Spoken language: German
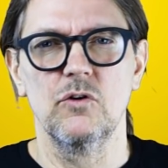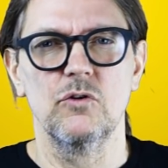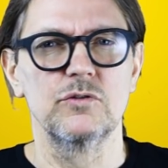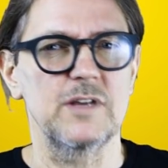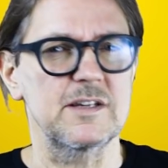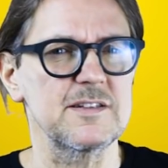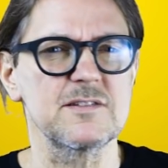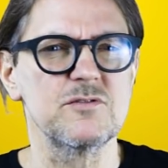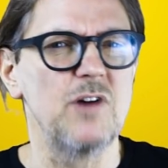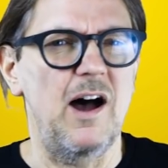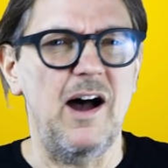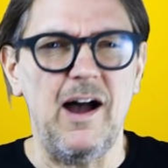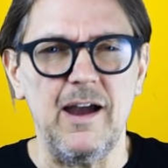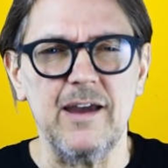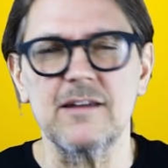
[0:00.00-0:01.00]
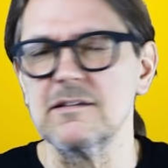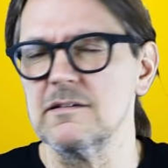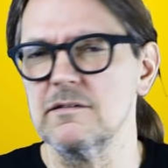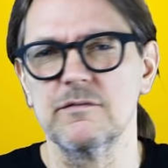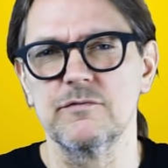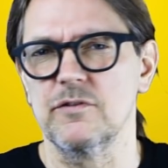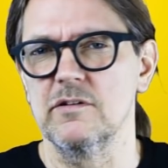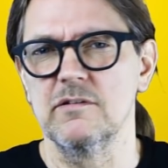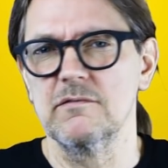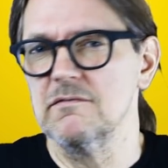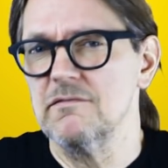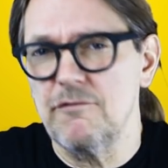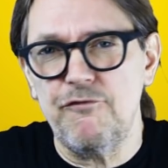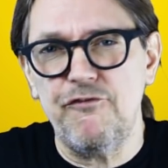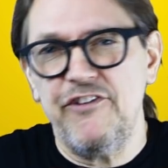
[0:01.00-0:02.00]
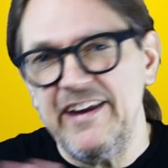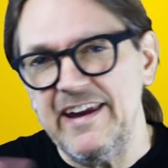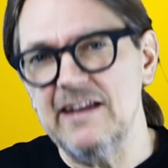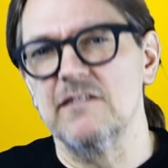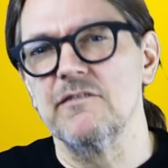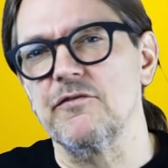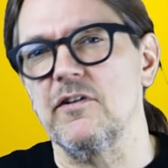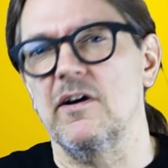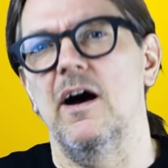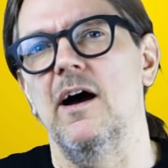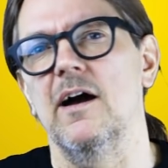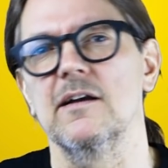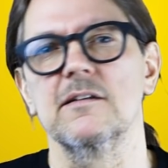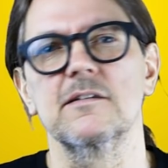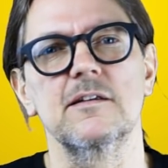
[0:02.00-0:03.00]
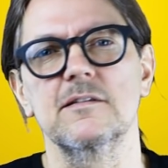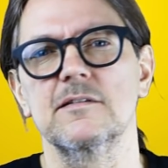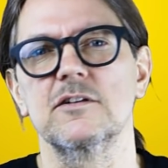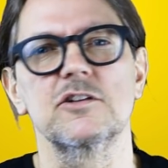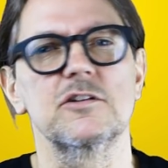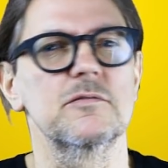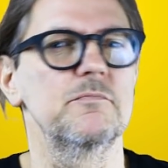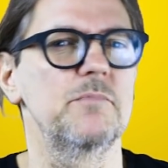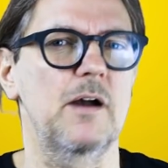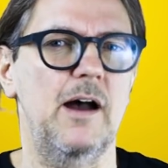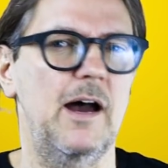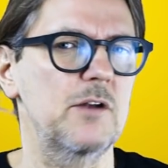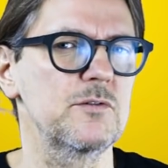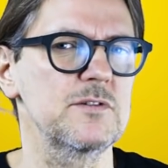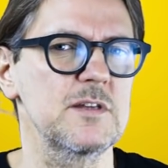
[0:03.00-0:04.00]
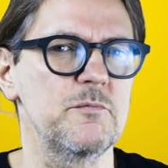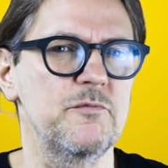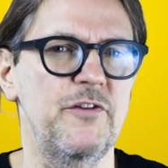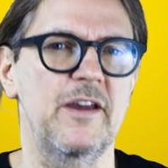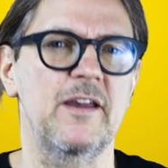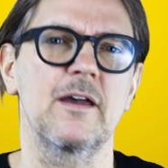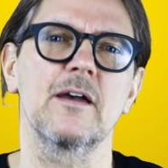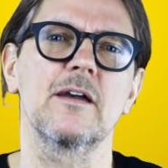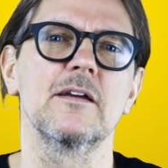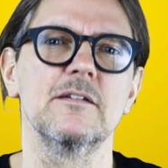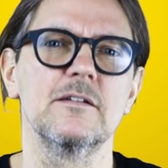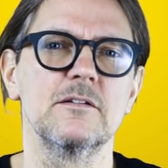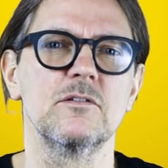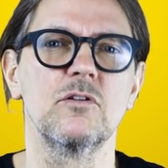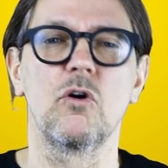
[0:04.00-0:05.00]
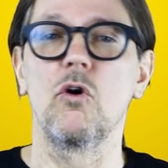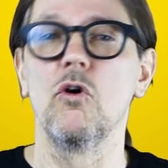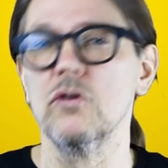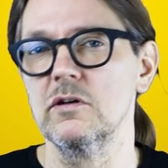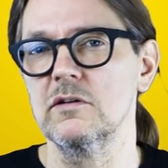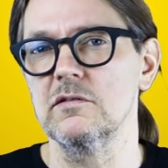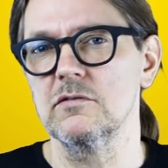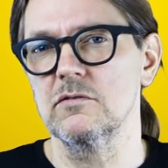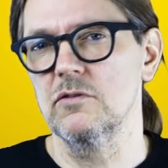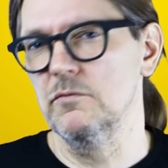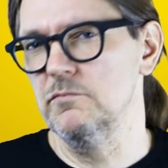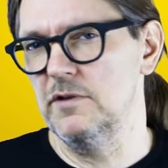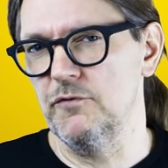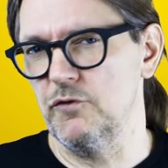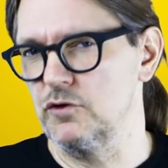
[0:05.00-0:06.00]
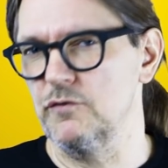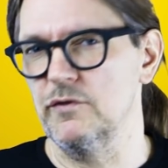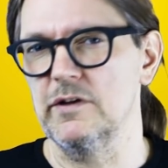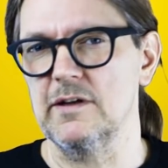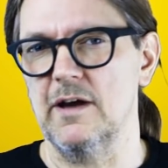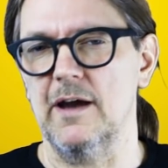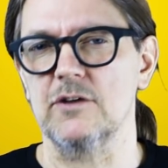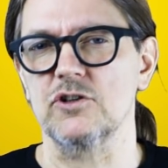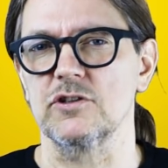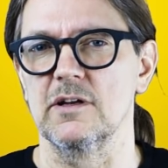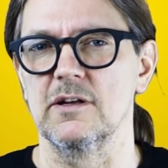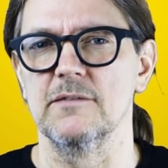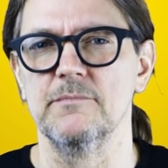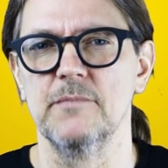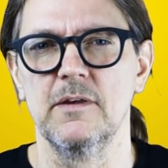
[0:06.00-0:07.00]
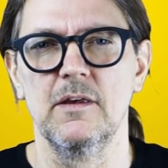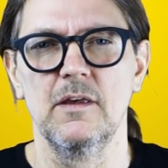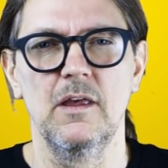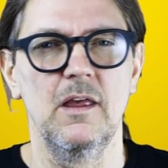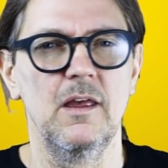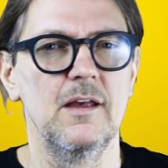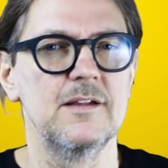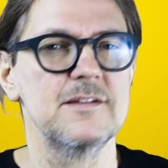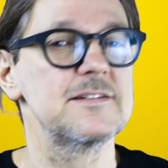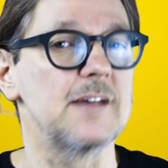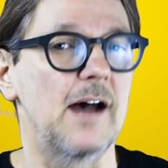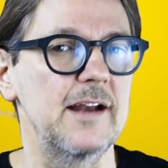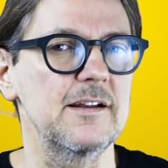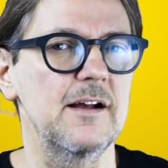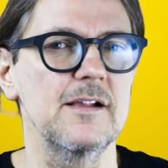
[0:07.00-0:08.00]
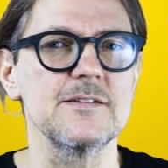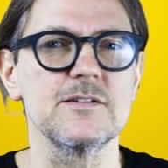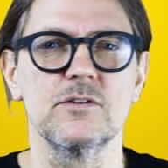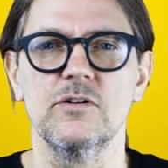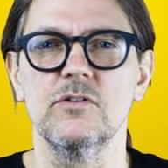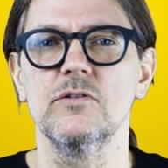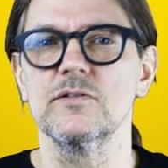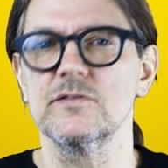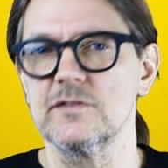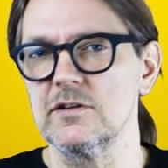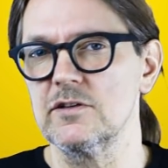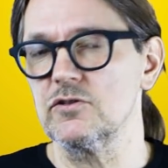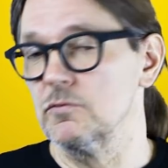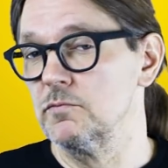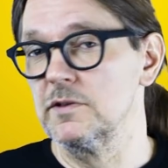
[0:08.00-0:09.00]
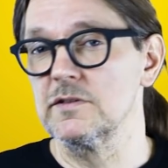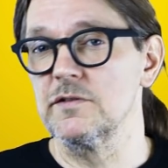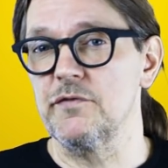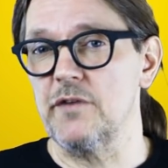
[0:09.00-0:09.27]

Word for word: Und das ist nur eine von vielen Fragen, die sich Beratungsempfängerinnen rund um die Photovoltaik stellen. Zeit also, sich um diese